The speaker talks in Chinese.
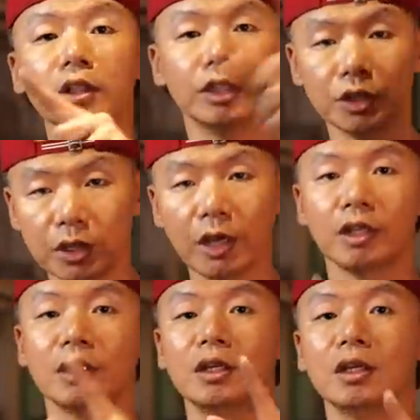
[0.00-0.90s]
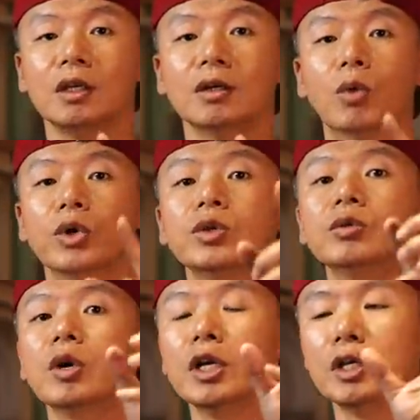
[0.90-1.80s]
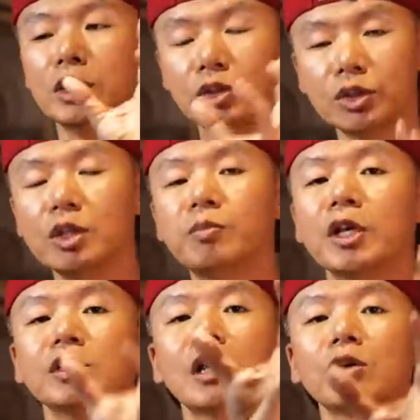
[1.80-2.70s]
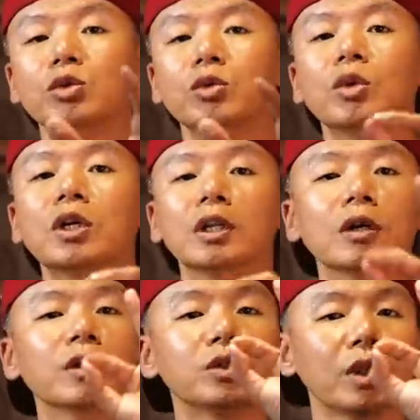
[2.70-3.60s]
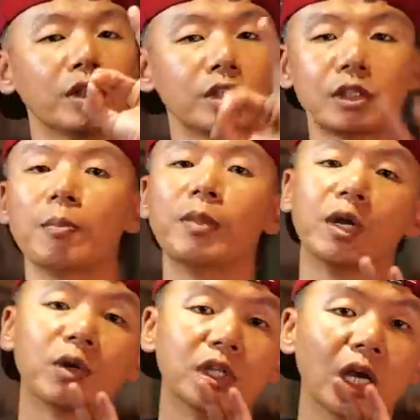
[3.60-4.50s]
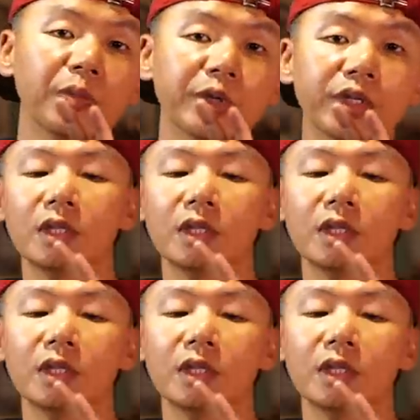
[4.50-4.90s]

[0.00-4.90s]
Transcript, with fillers: 一天，我因为一支影片上去，我可能会赚三百块台币。